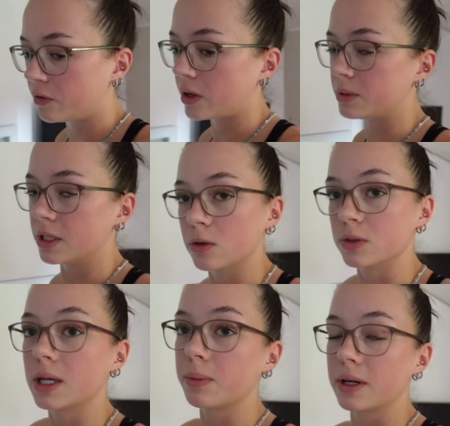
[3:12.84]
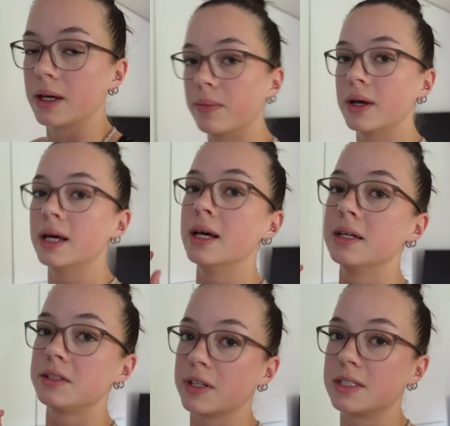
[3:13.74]
jeden Fall habe ich die Clues abgegeben.
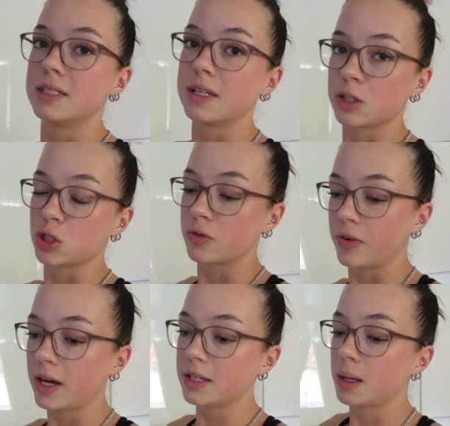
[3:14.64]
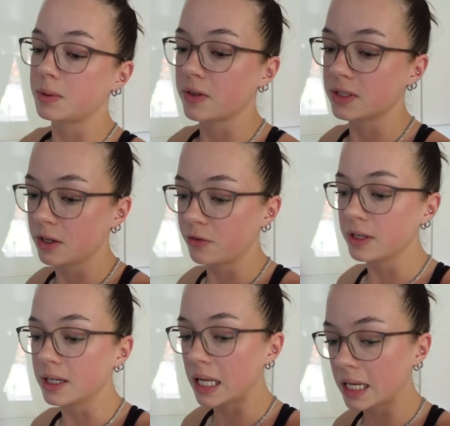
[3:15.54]
Ich fand sie sehr schwer. Ich habe zwar sehr viel
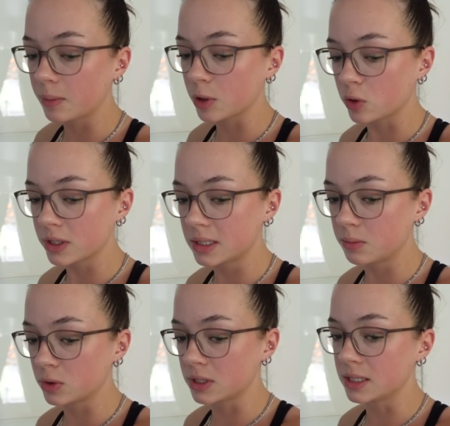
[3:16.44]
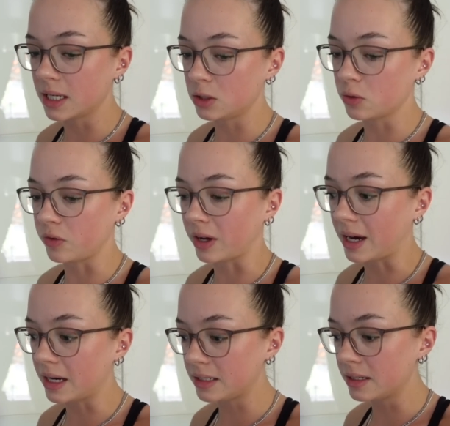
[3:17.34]
gelernt, aber trotzdem musste ich echt oft
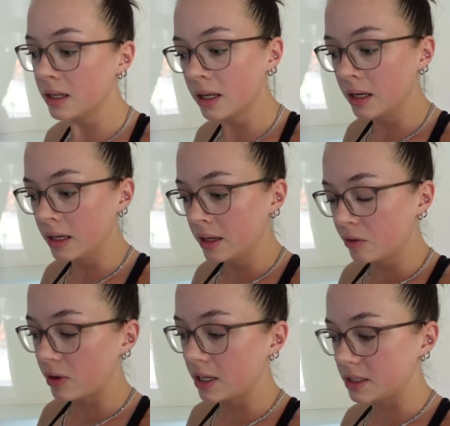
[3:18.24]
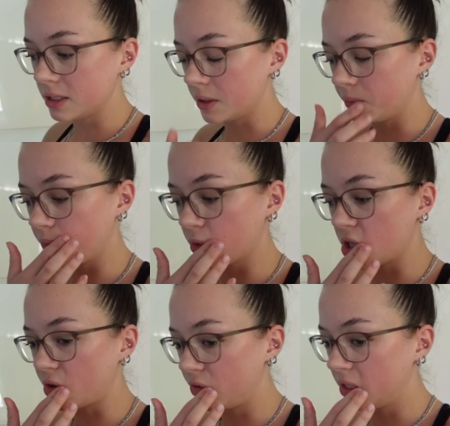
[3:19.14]
raten weil ich ähm,
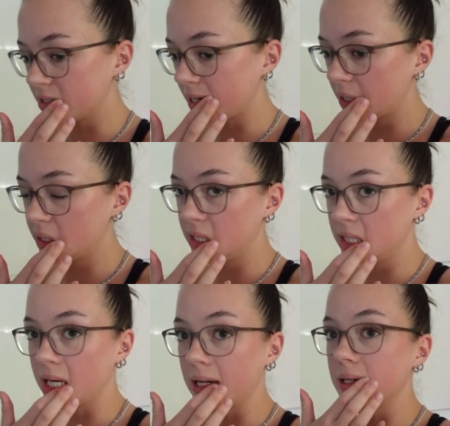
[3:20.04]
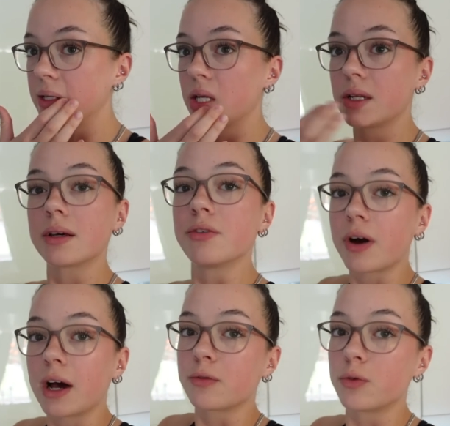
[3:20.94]
sehr viele Sachen, die halt
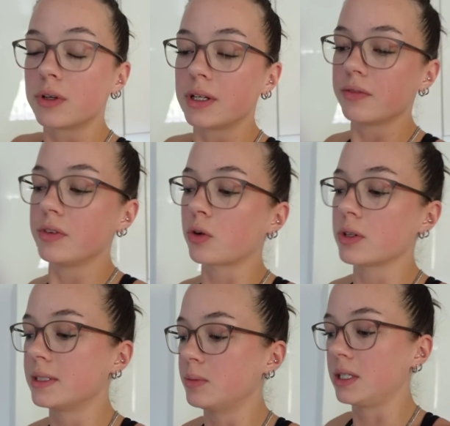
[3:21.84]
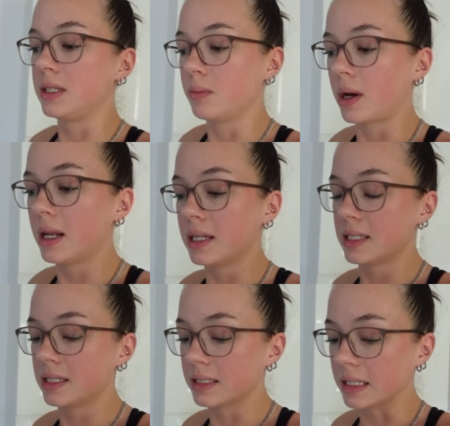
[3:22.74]
gefragt wurden, irgendwie trotzdem nicht in meinen
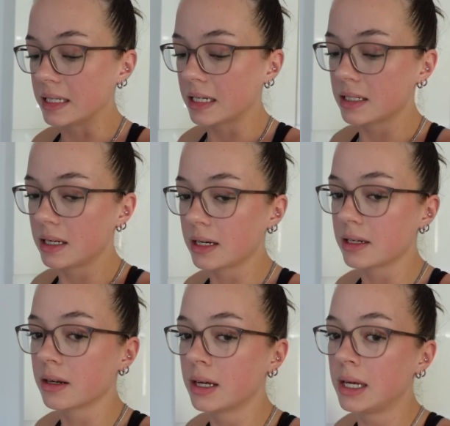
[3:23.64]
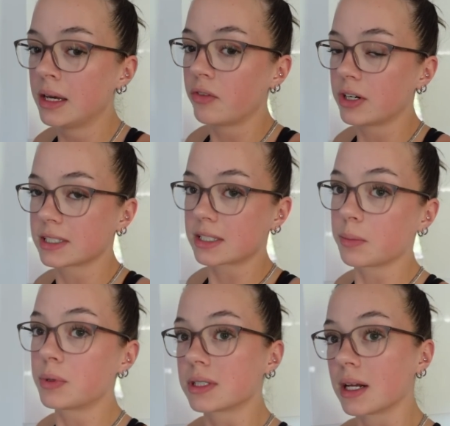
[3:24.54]
Lernzetteln drin hatte, leider. Weil das
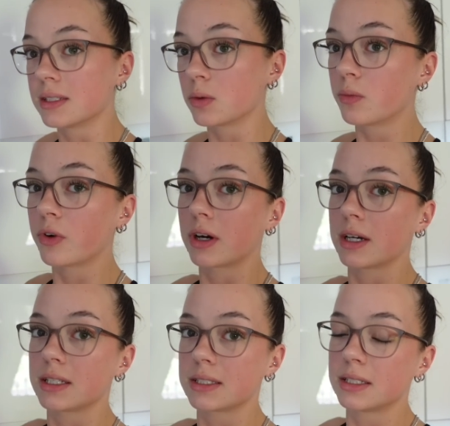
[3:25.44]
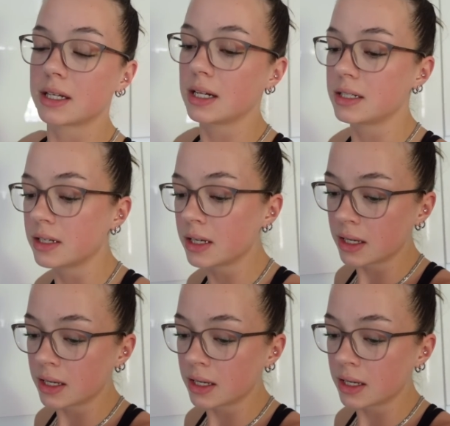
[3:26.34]
Skript ist halt sehr umfangreich. Das sind halt